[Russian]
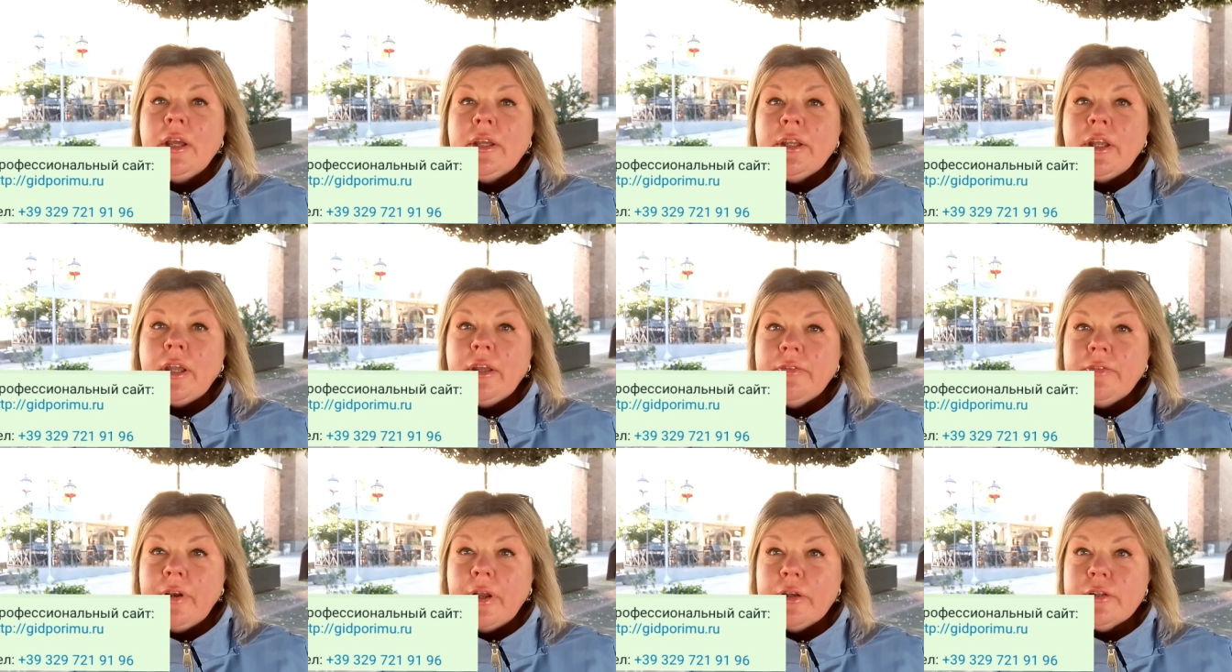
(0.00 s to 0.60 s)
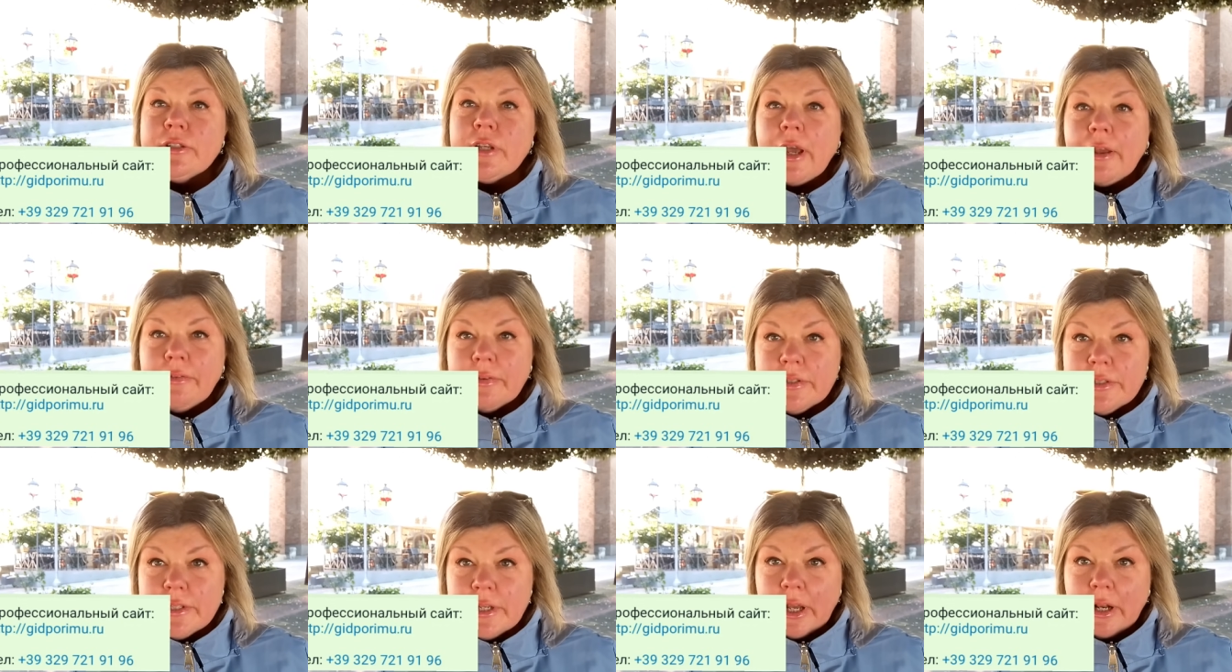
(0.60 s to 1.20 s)
Я являюсь
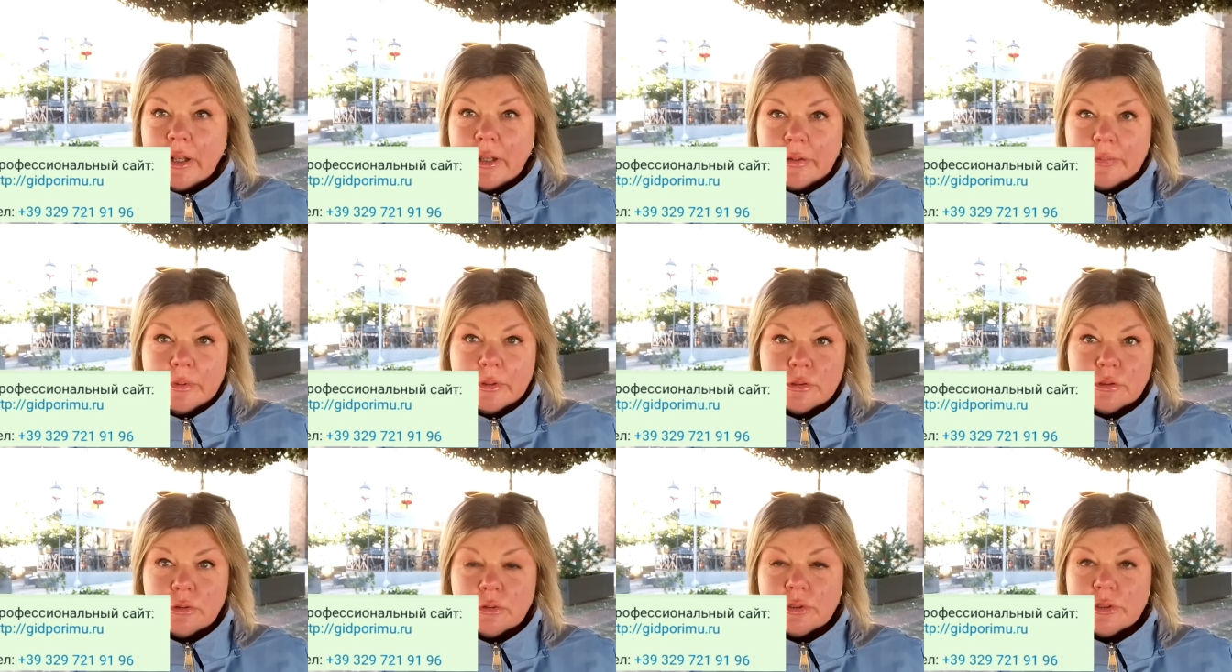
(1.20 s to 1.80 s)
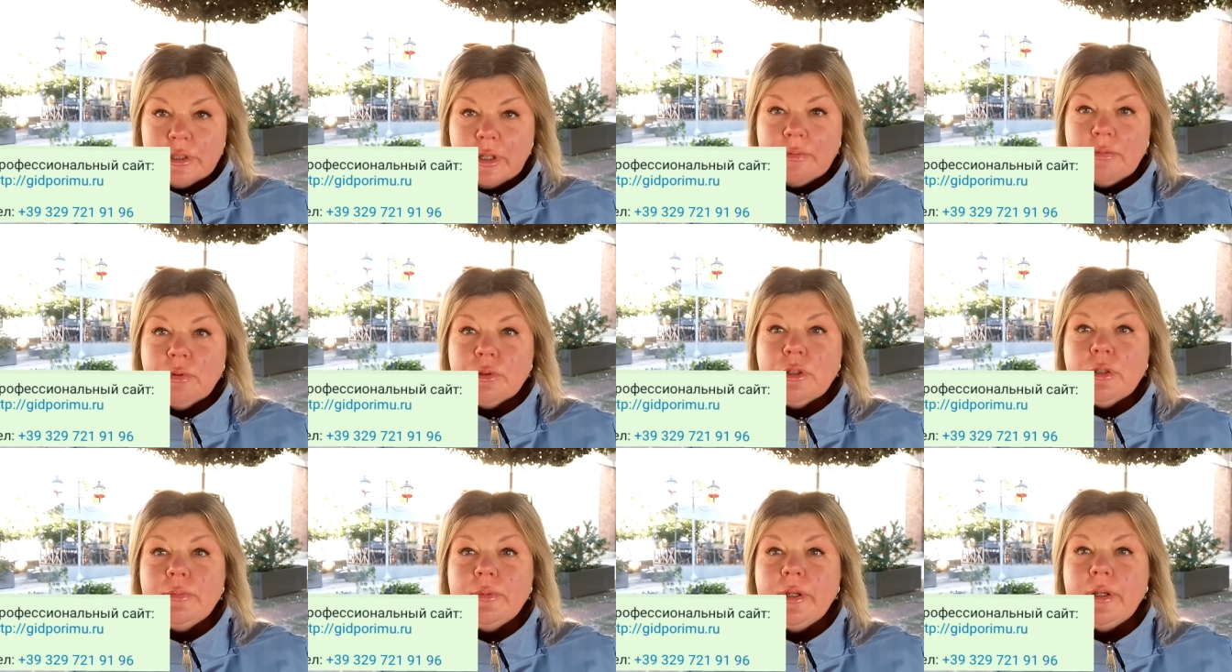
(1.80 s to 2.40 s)
официальным
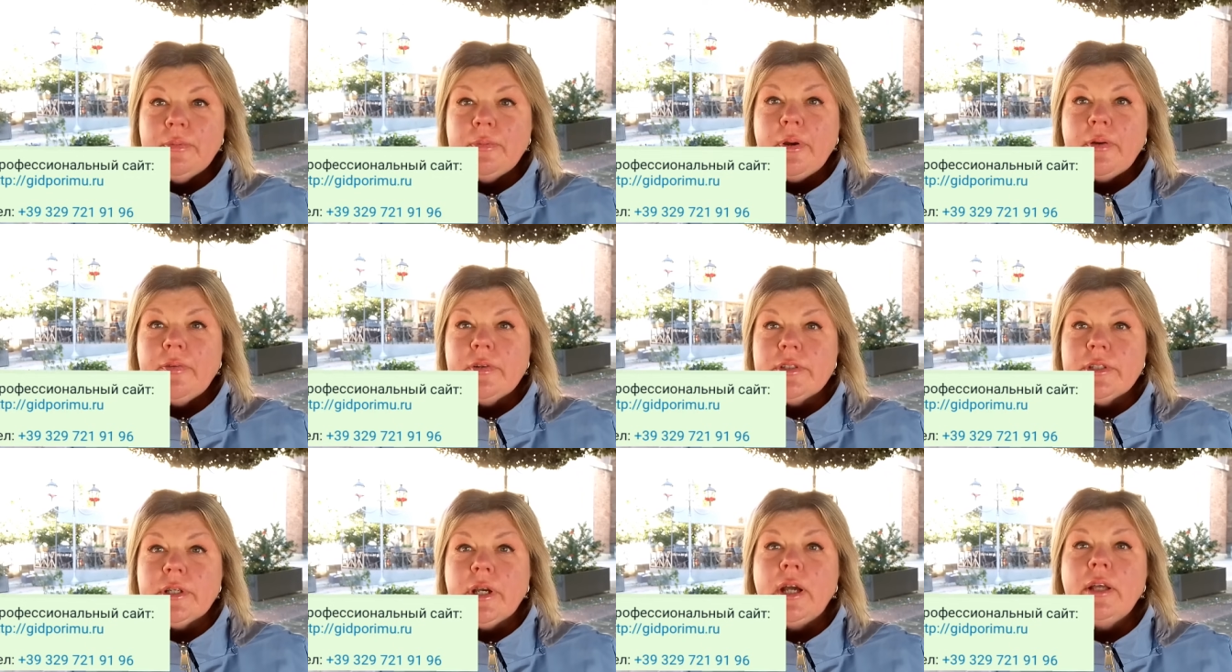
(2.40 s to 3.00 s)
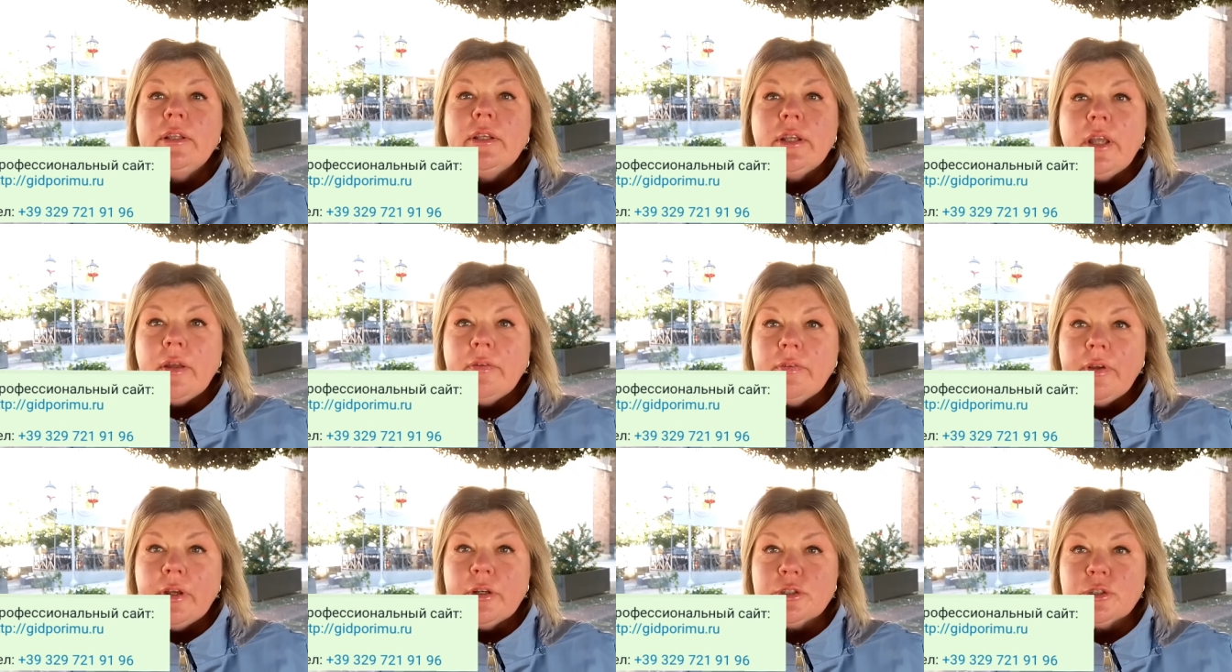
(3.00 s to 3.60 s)
экскурсоводом Рима и Ватикана, я
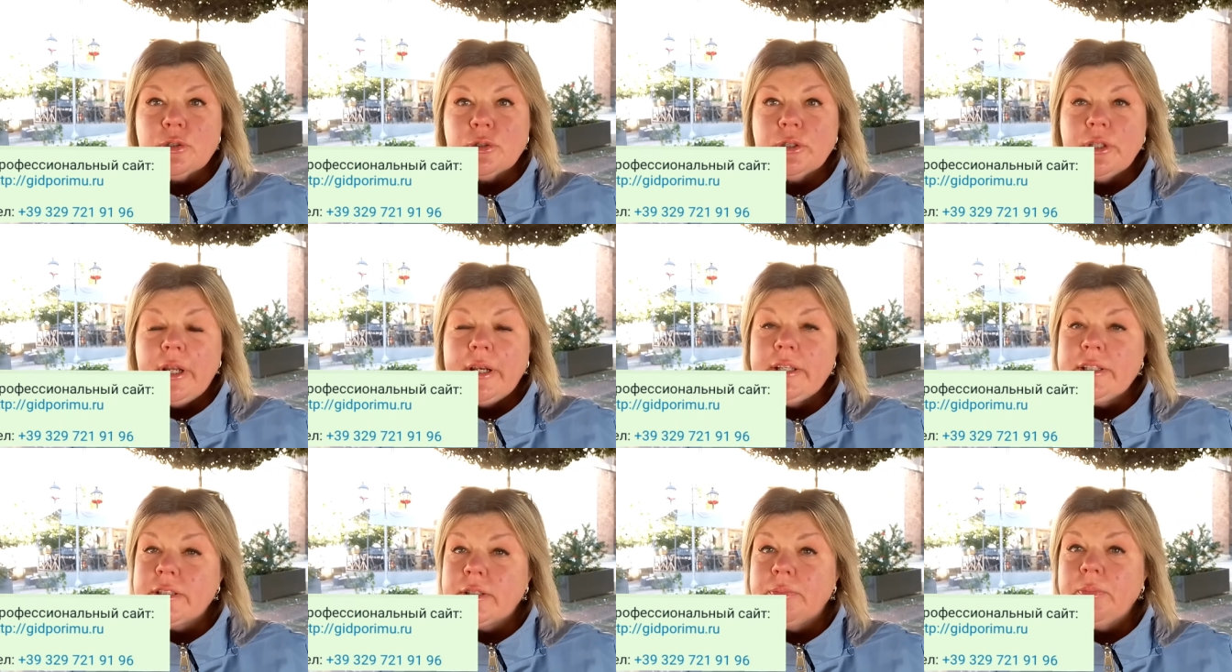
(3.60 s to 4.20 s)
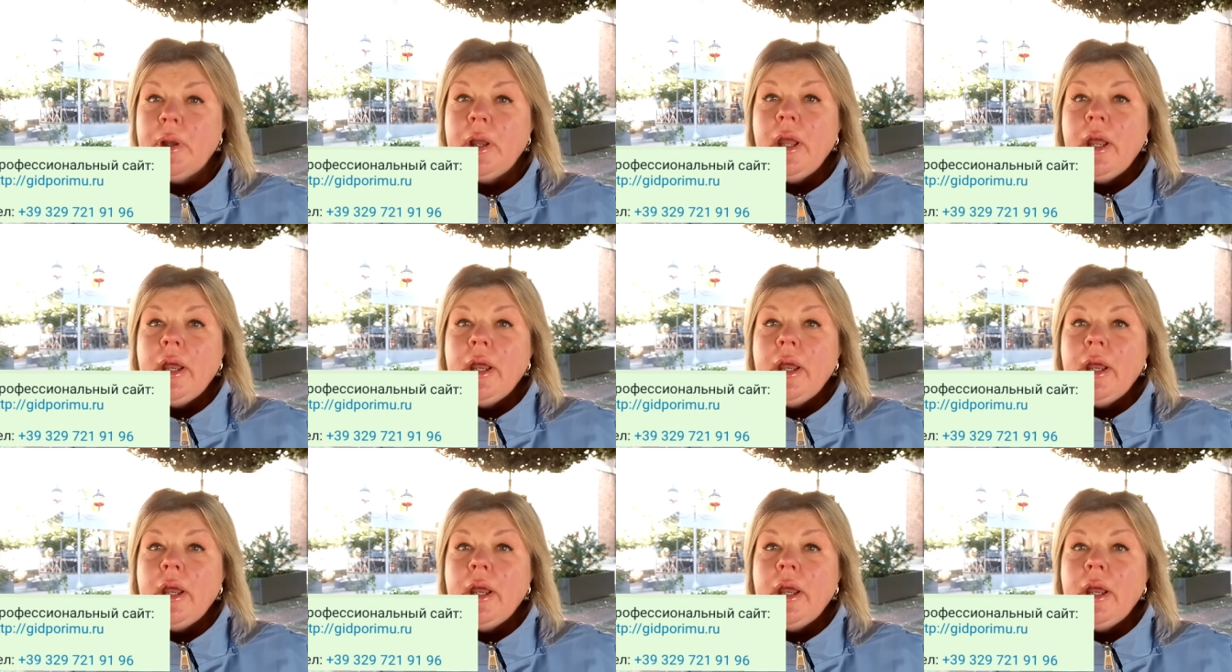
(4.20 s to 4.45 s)
являюсь журналистом.